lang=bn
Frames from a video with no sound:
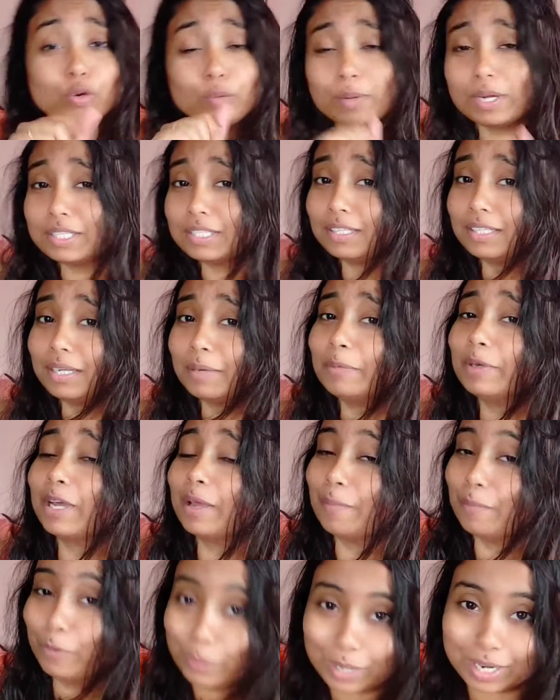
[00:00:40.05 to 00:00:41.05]
তোমরা যাতে
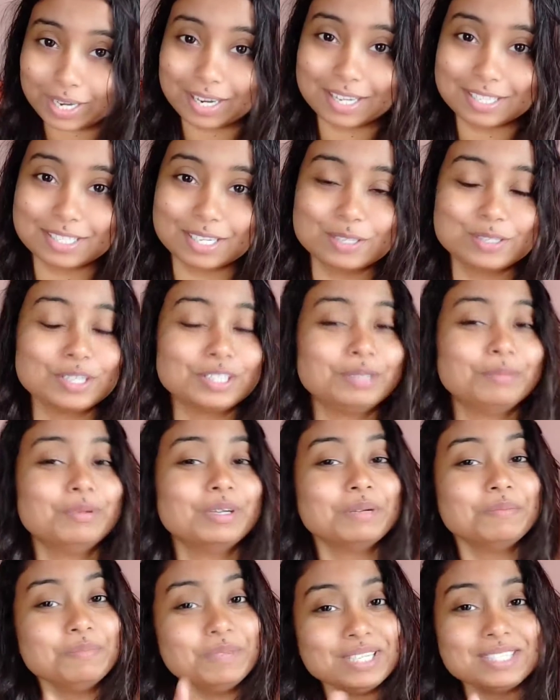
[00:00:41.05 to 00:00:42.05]
আমাকে ভুলে না যাও যাতে
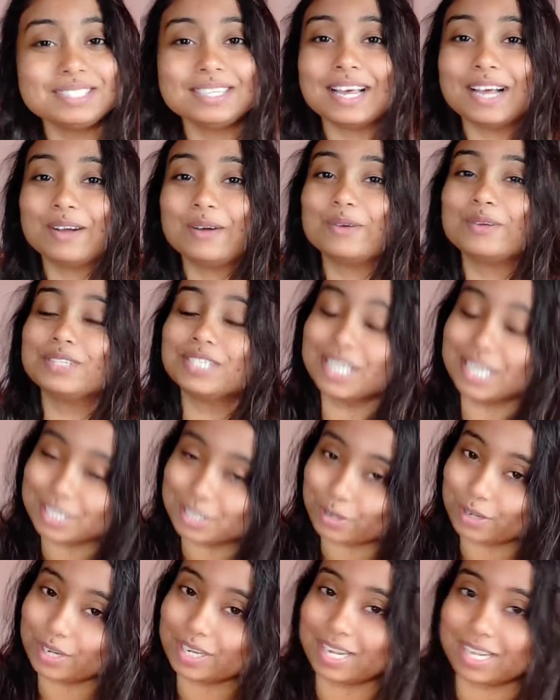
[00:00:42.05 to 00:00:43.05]
আমাকে মিস না করো
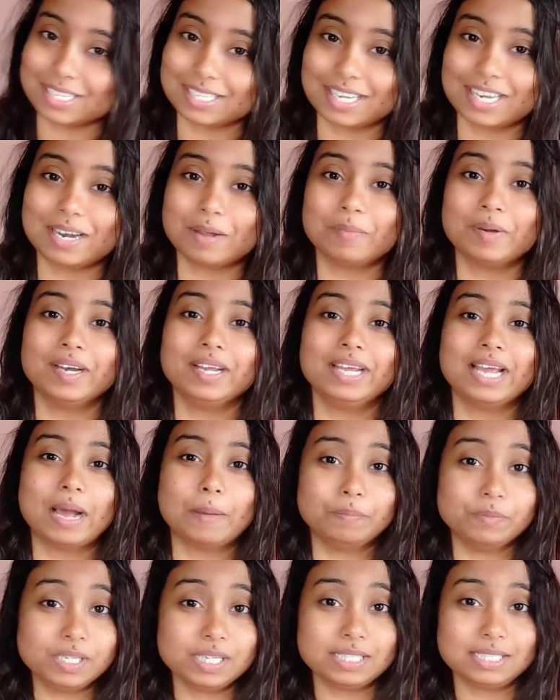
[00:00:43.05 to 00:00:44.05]
সেই জন্যই আজকের আমার এই
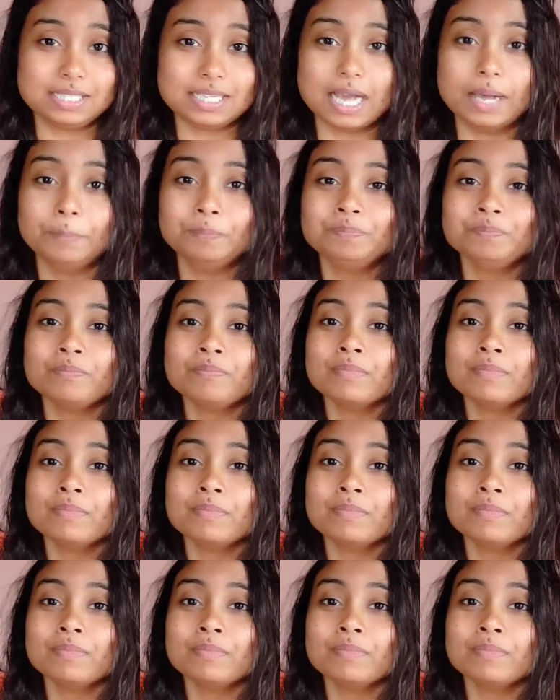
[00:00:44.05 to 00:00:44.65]
আপডেটটা